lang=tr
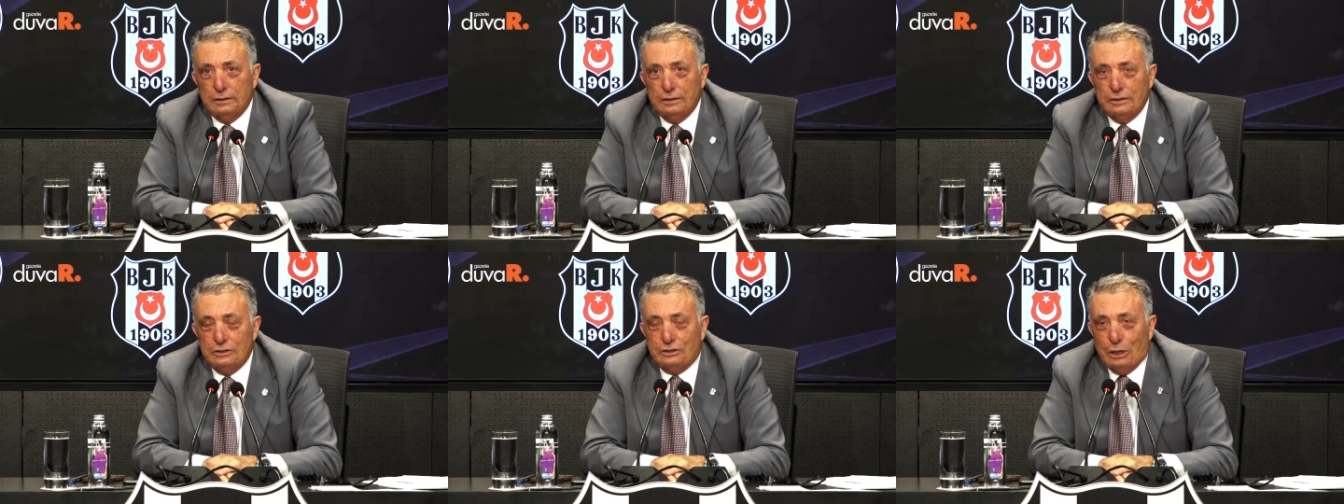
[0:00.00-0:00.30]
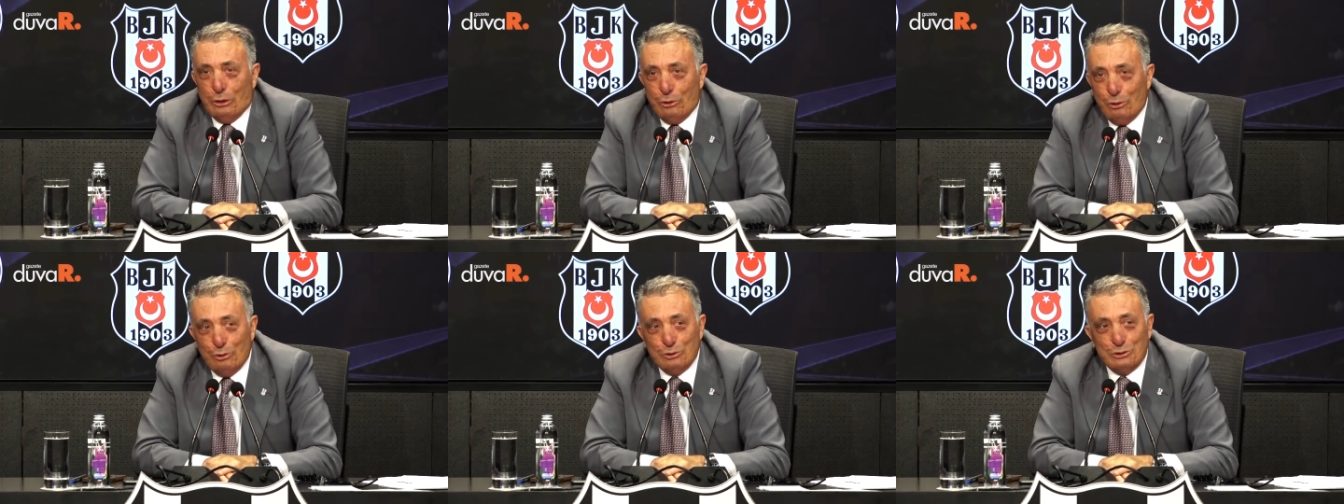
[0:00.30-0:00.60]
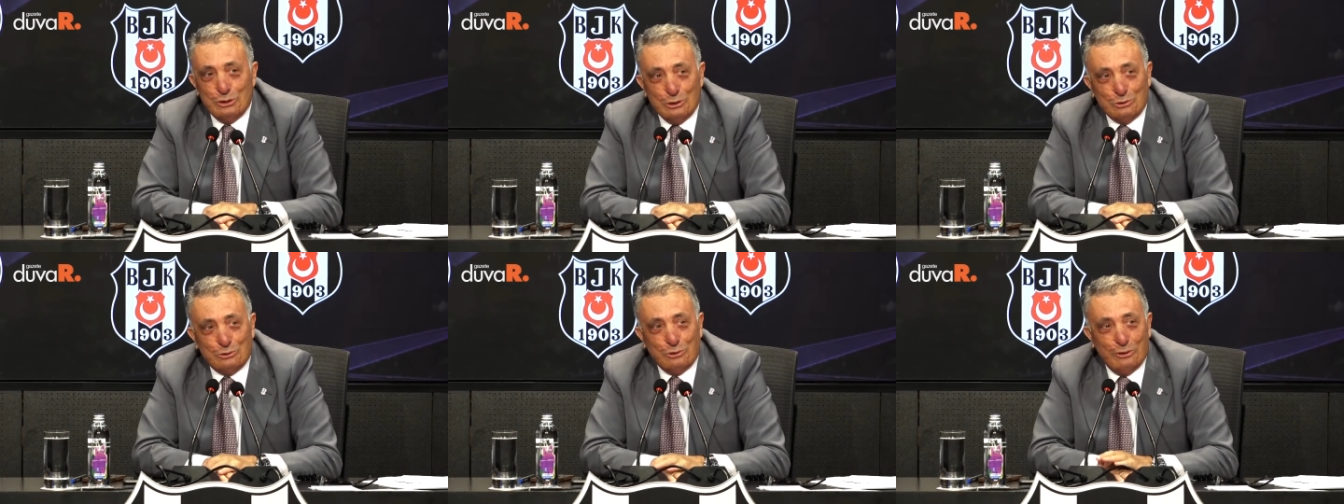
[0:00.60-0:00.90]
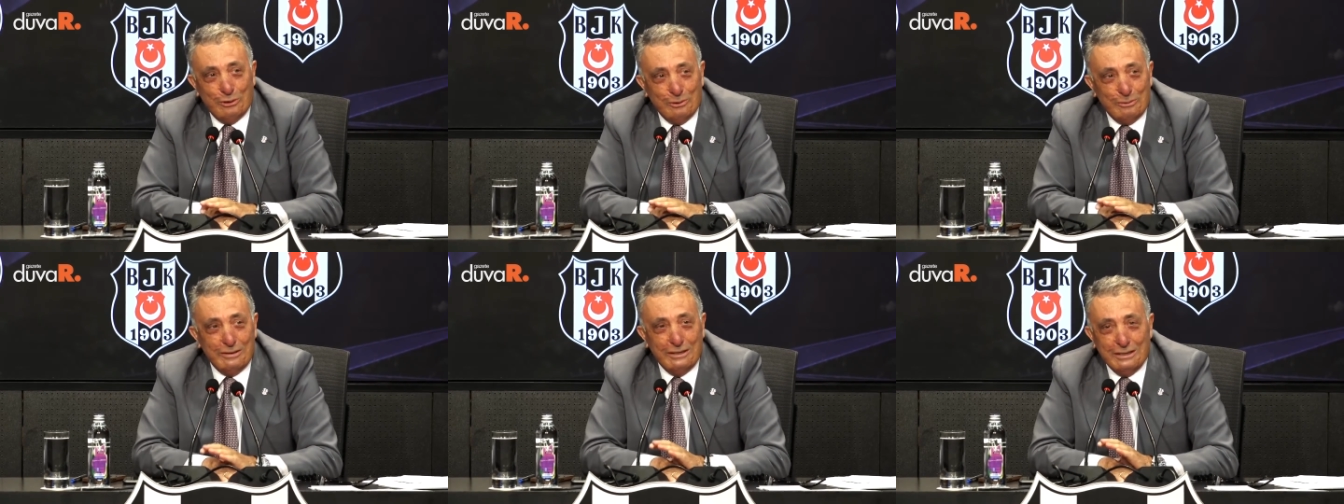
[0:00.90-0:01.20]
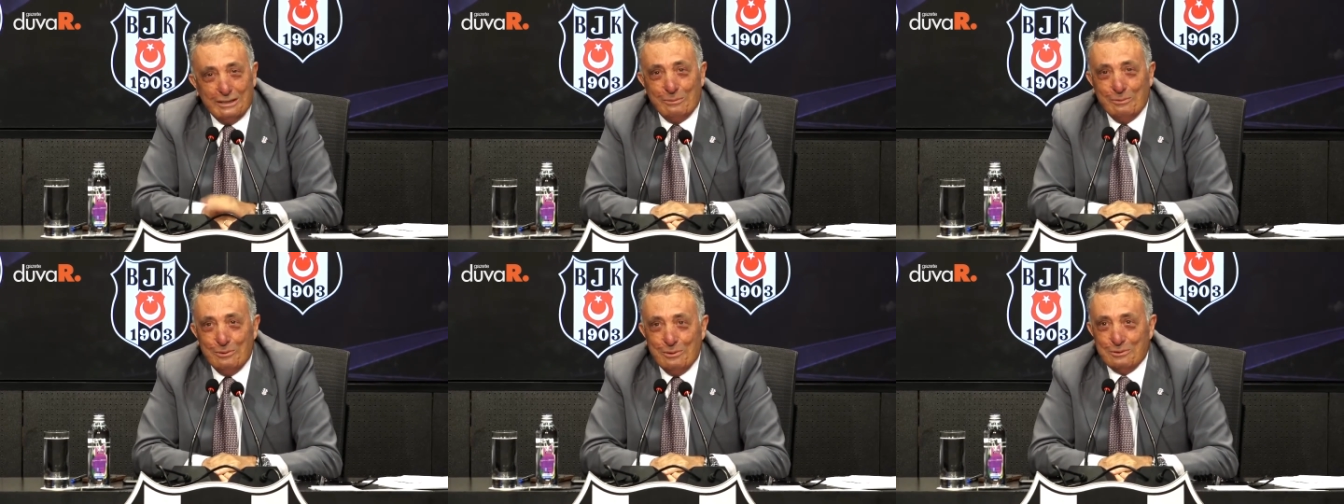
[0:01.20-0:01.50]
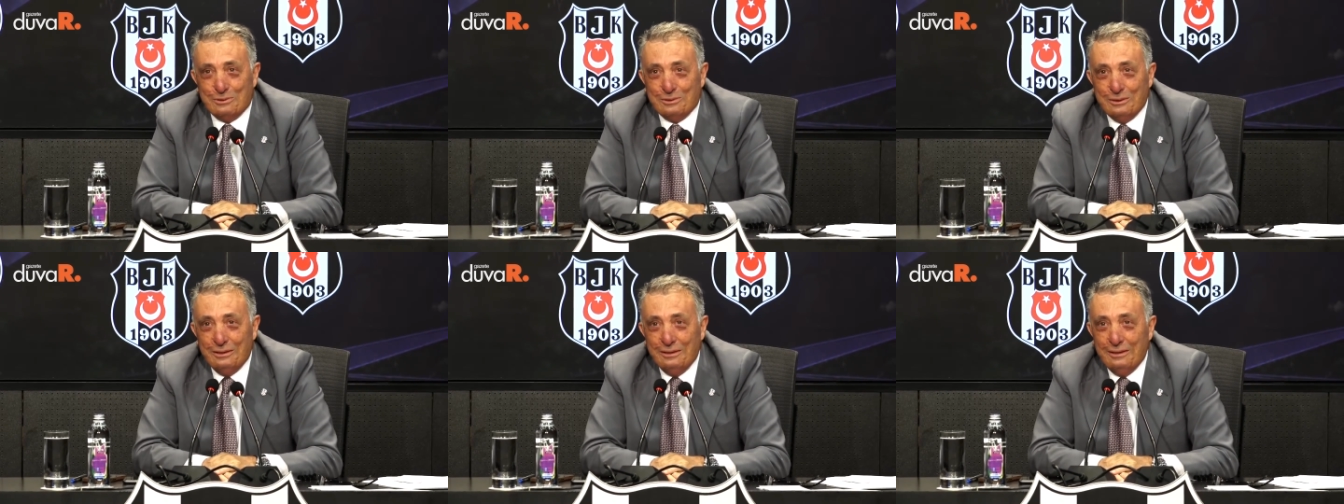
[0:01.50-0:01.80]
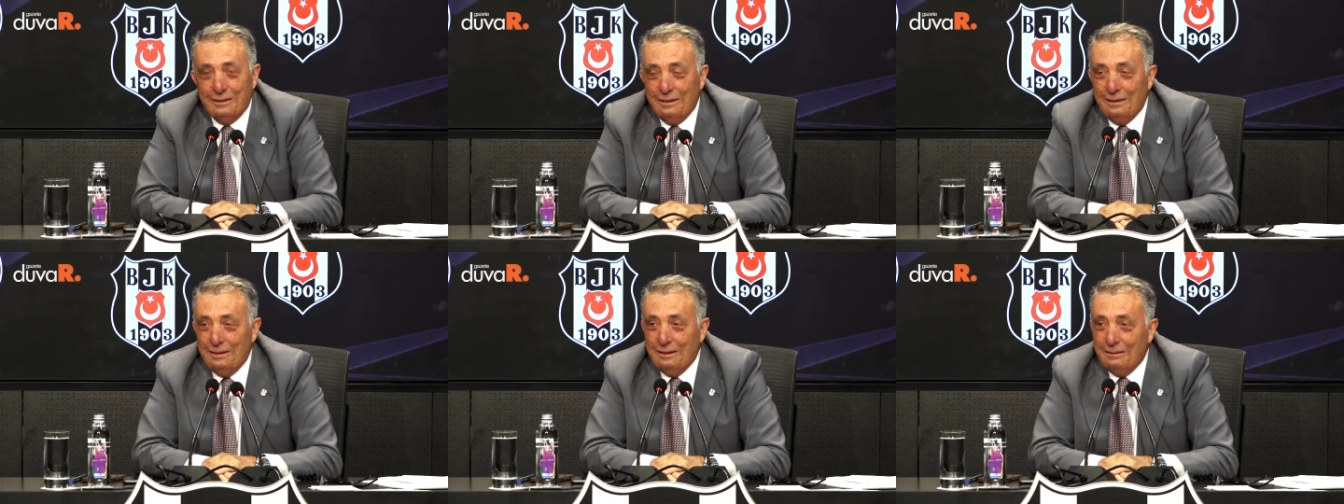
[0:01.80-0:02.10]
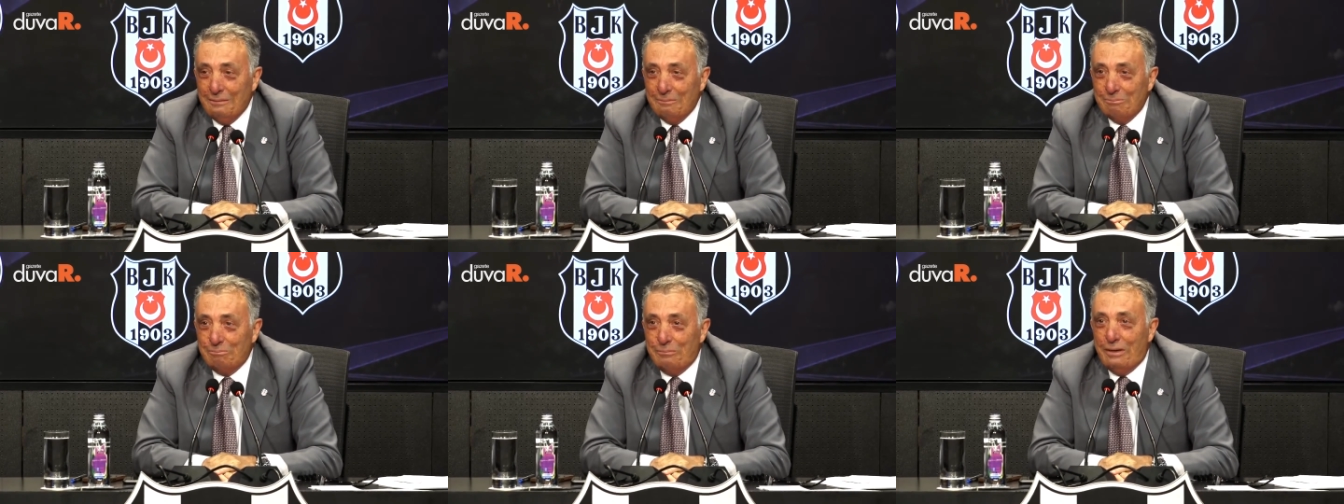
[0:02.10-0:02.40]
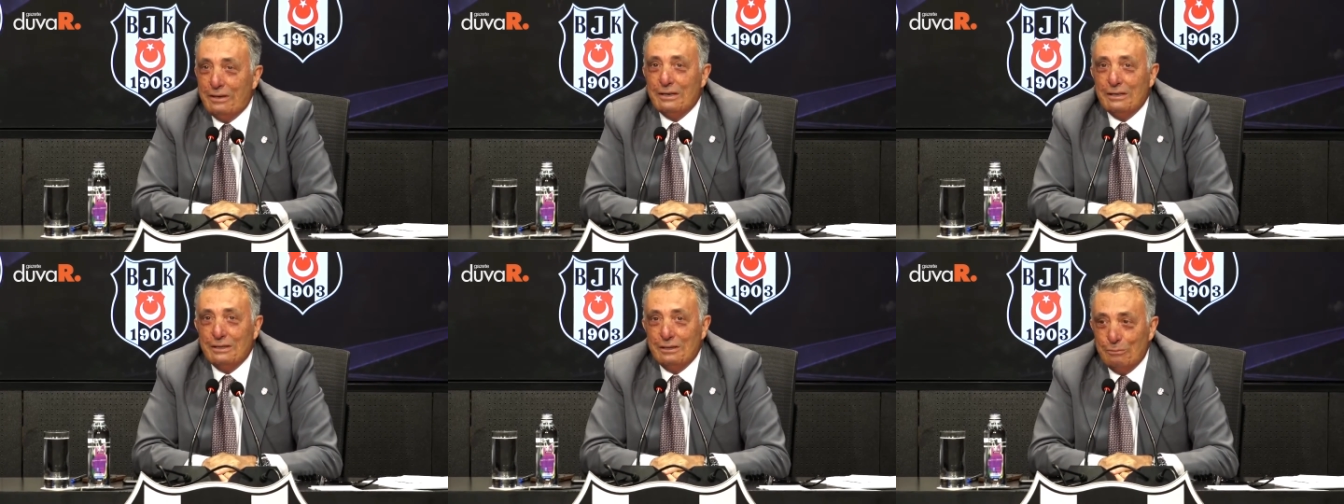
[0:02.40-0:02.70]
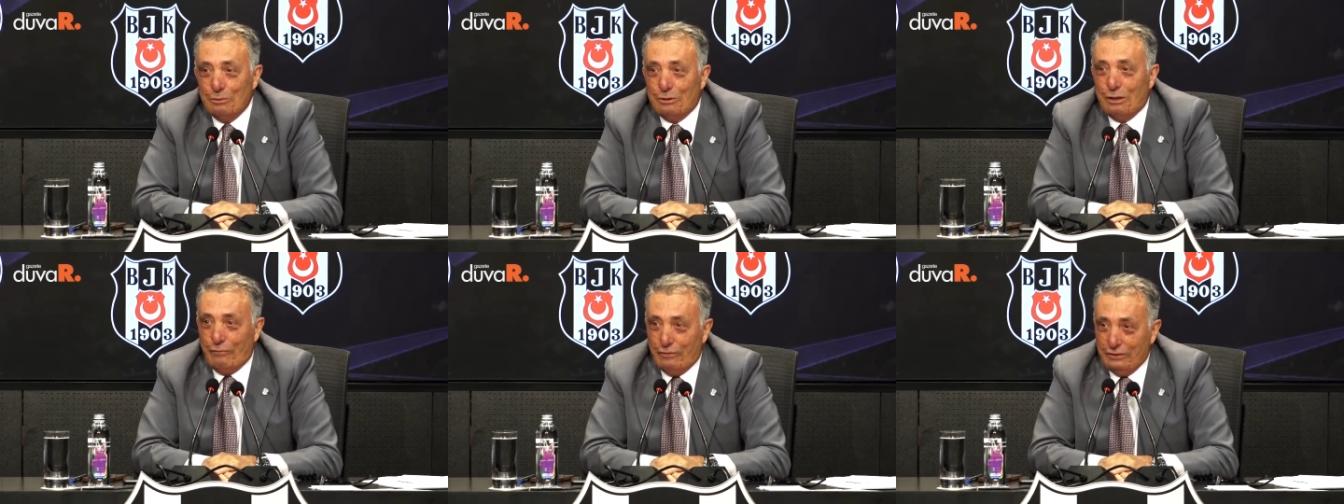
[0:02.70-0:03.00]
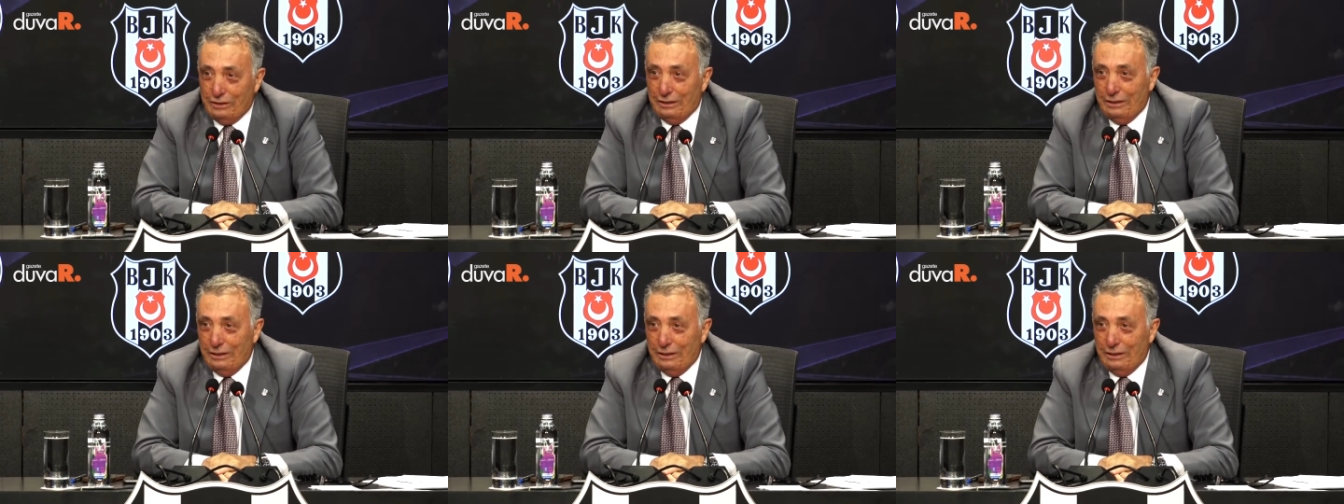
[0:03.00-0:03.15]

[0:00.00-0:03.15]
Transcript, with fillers: Şenol Hoca söyledi dedi biliyor musun? Bana dedi bu kafada